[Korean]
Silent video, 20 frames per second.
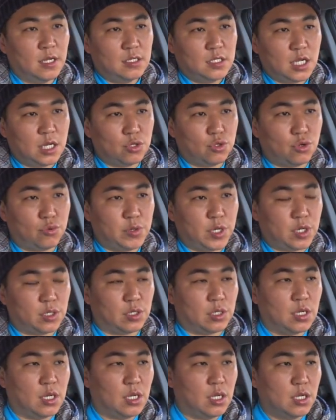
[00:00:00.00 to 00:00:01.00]

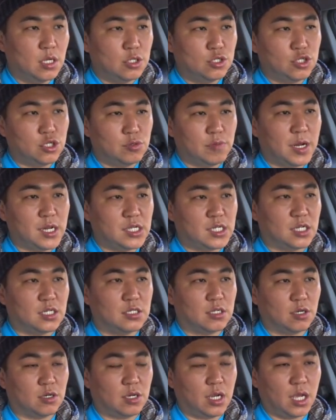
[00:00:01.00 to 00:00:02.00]
세워놓으면 출발
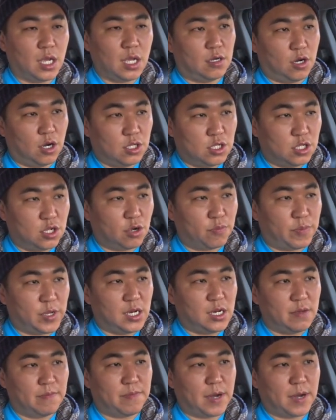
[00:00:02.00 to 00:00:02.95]
직전에 언덕 밀림